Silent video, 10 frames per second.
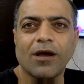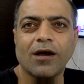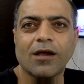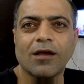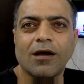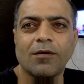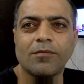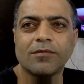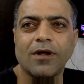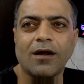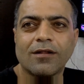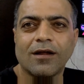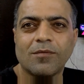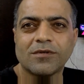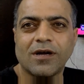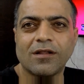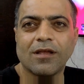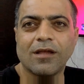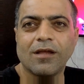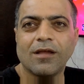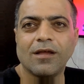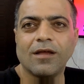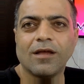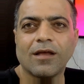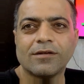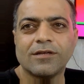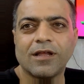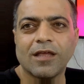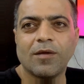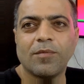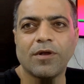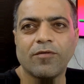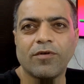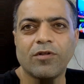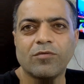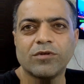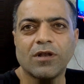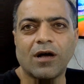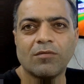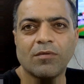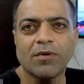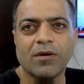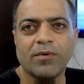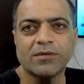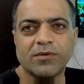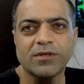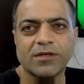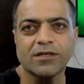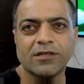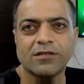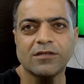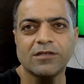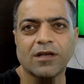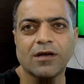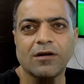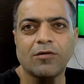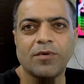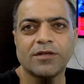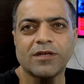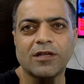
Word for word: भी क्या कि आप धार धार मचा दें कैसे लगी है मेरी वीडियो मुझे ला भी कमेंट कर सजेशन दीजिएगा और मेरे